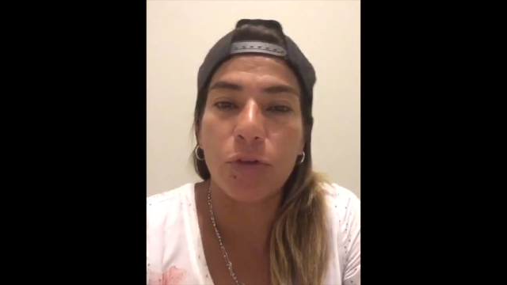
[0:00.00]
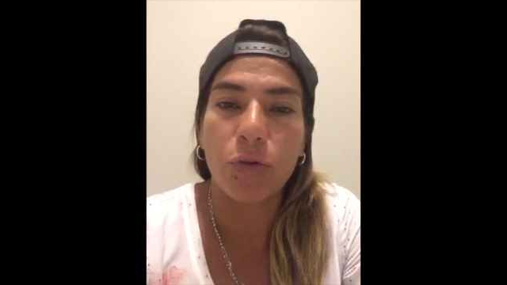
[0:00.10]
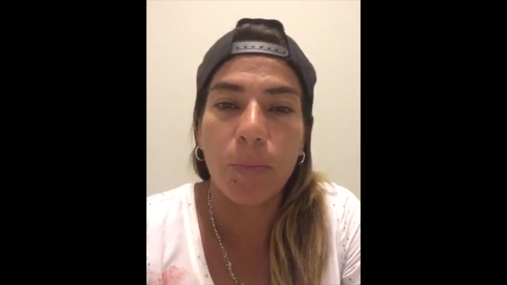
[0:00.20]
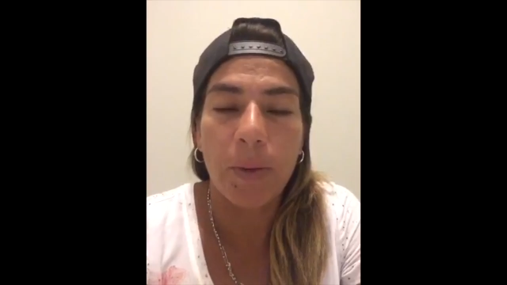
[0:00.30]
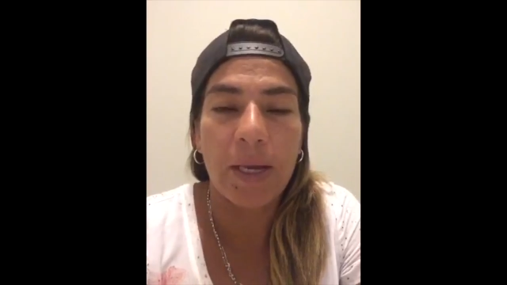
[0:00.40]

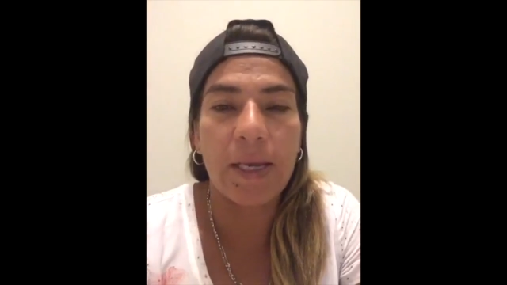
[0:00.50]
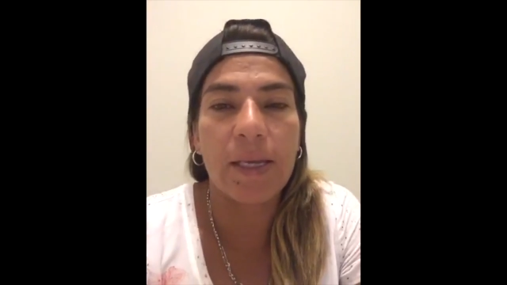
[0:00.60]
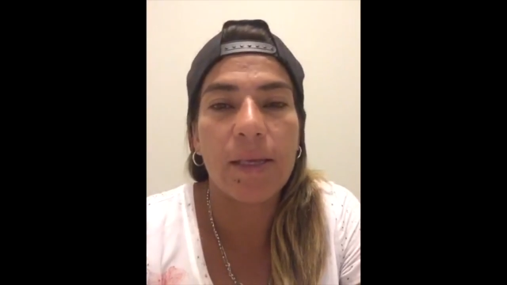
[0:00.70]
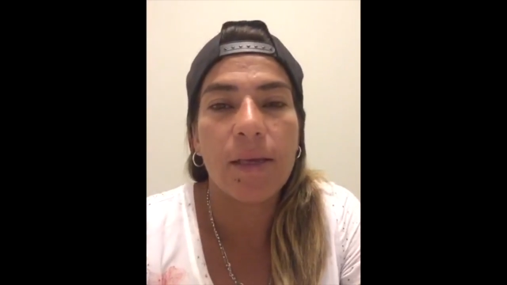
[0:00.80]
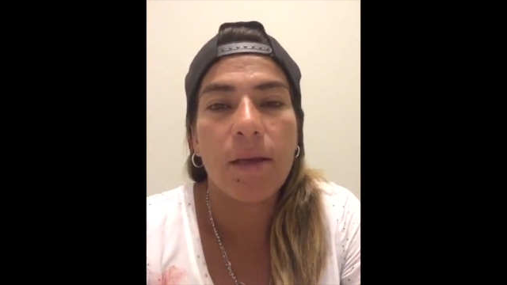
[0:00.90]
tudo
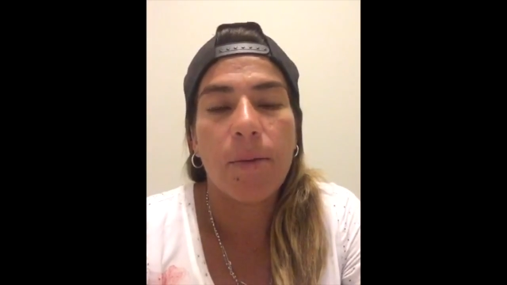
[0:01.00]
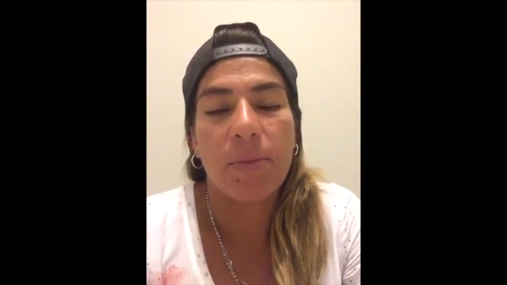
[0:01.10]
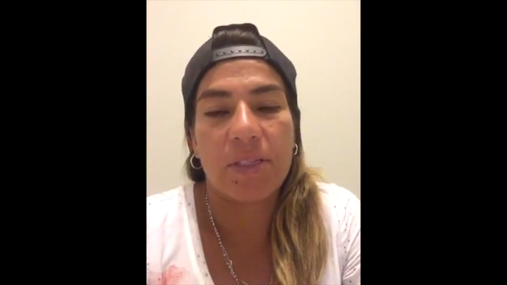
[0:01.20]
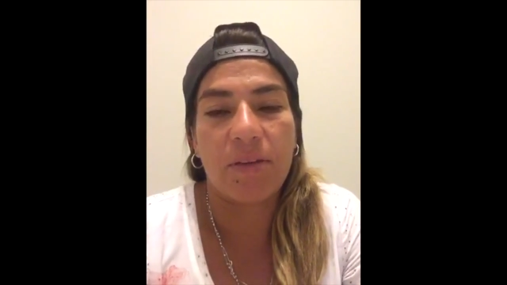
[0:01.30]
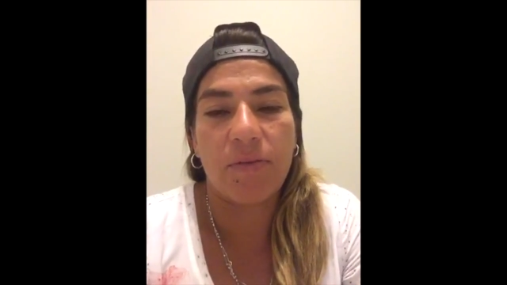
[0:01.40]
bem,
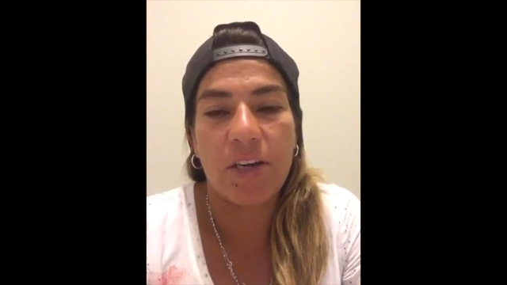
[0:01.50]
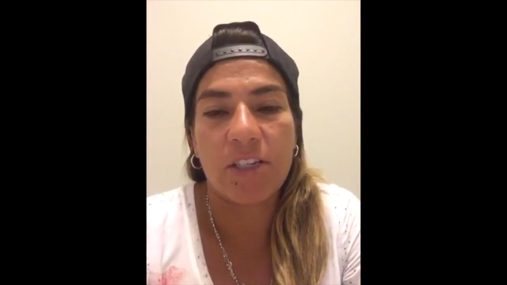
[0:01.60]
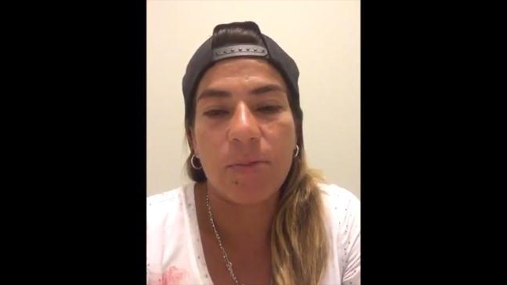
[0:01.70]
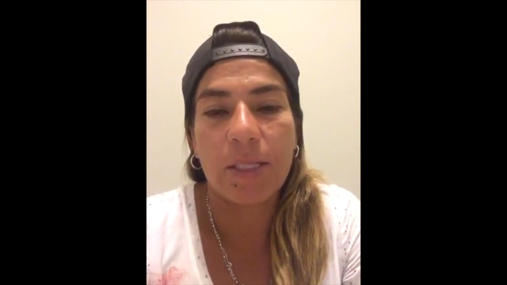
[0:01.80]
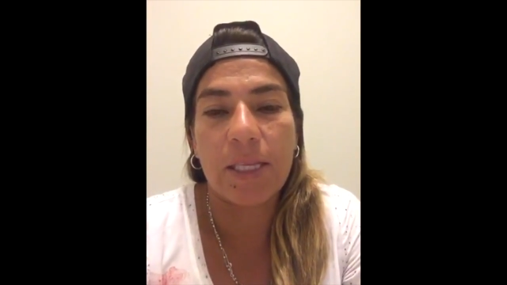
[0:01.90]
passei
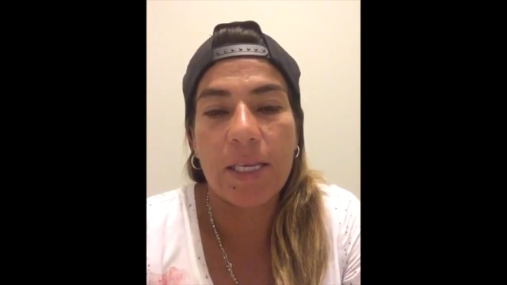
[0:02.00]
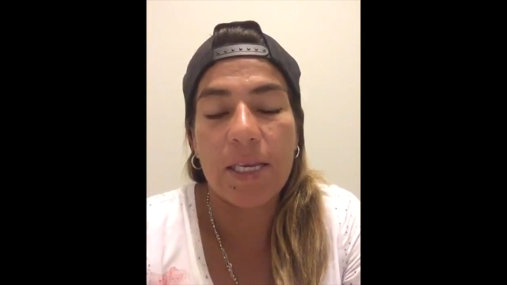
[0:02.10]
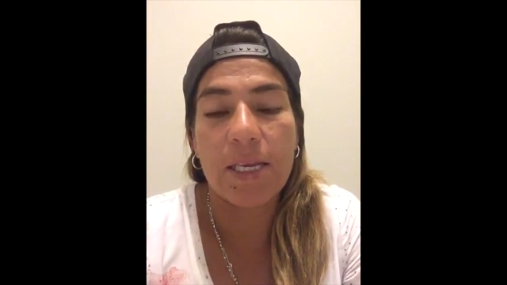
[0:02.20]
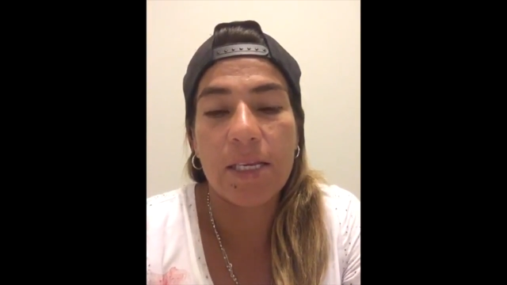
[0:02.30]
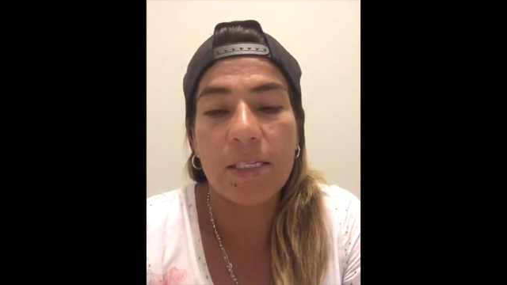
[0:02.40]
várias
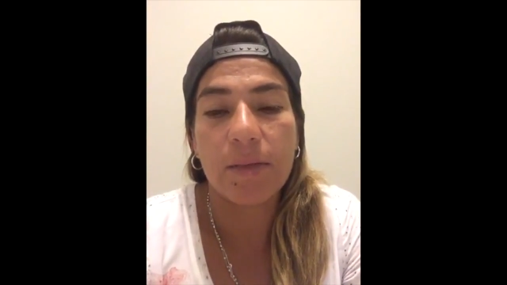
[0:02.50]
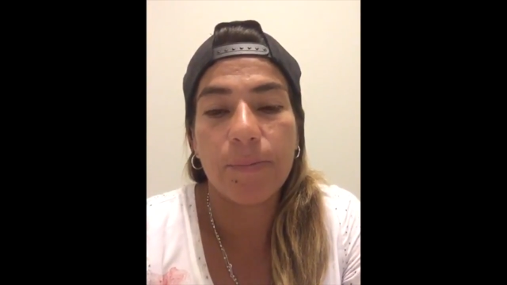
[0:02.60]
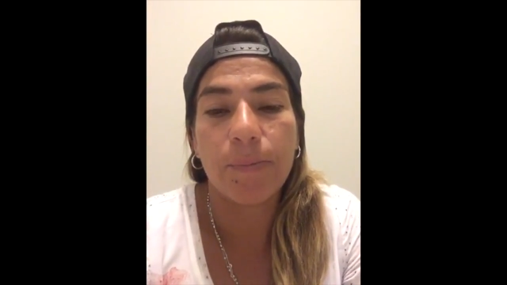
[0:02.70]
baterias.